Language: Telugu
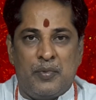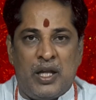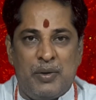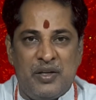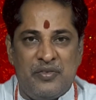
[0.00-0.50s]

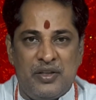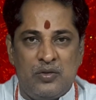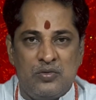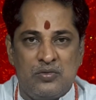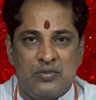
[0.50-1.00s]
నలభై
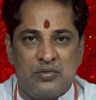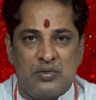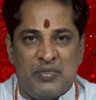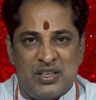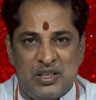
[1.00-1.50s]
వేలు
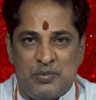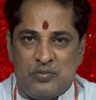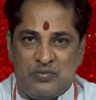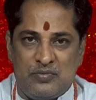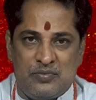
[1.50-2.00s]
మధ్యమం
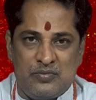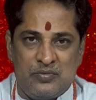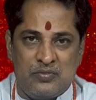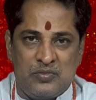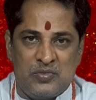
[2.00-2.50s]

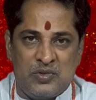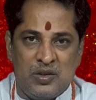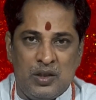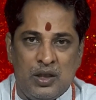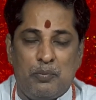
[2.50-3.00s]

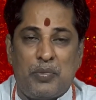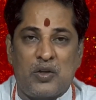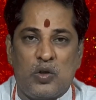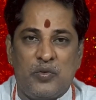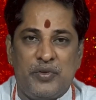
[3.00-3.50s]

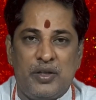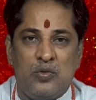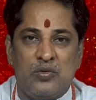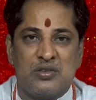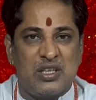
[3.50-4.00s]
పదకొండు వేలు
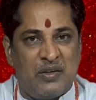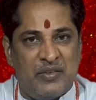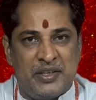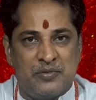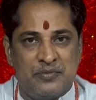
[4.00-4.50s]

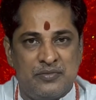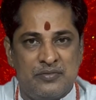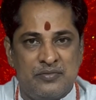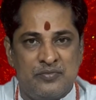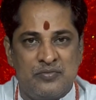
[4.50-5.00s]
సామాన్యం
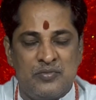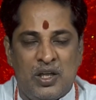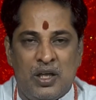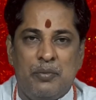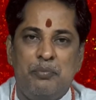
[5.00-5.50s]

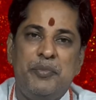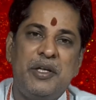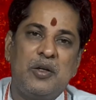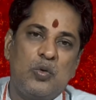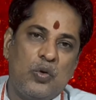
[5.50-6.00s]
మీ
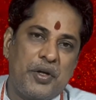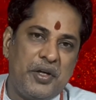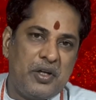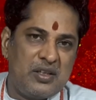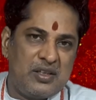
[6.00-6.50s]
కోరిక
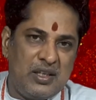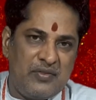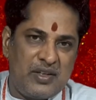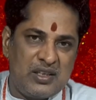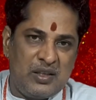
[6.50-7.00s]
యొక్క
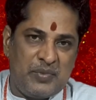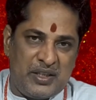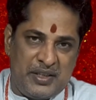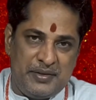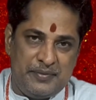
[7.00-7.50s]
తీవ్రతని
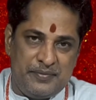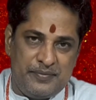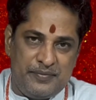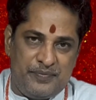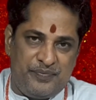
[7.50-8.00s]
బట్టి
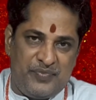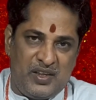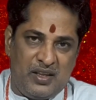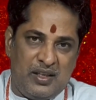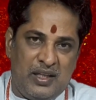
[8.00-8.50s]

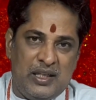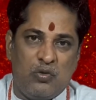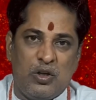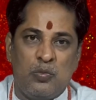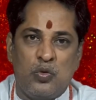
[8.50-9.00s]
అంటే
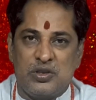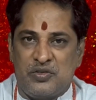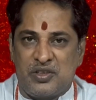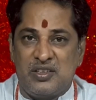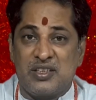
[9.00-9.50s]
ఒక మూడు
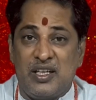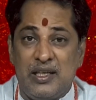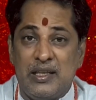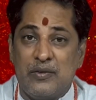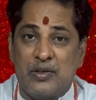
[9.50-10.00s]
సంవత్సరాల నుంచి
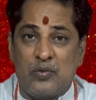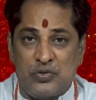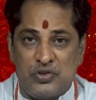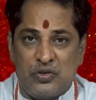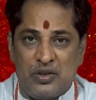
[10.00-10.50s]
ఖాళీగా ఉన్నారు
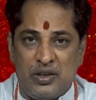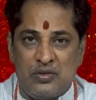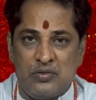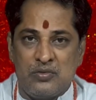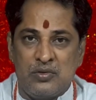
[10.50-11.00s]
ఉద్యోగం
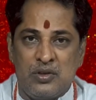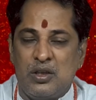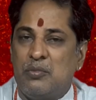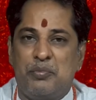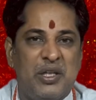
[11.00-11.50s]
లేదు
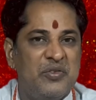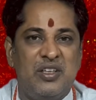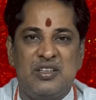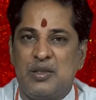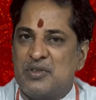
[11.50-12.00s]

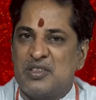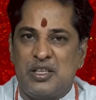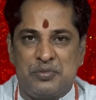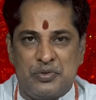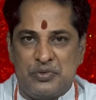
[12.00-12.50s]
పదివేలు జపం
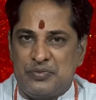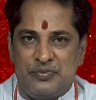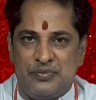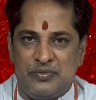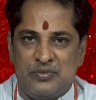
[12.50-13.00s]
సరిపోదు
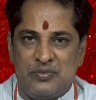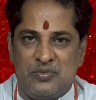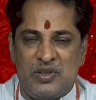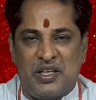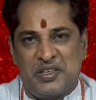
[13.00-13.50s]

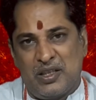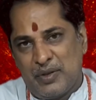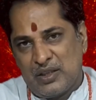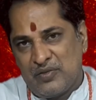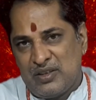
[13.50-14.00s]
లక్షా
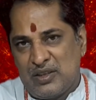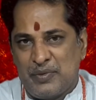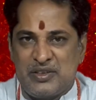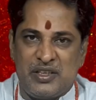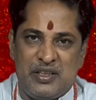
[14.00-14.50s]
పది వేలు
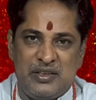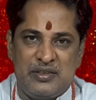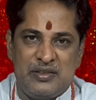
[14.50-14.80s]
జపం చేయాలి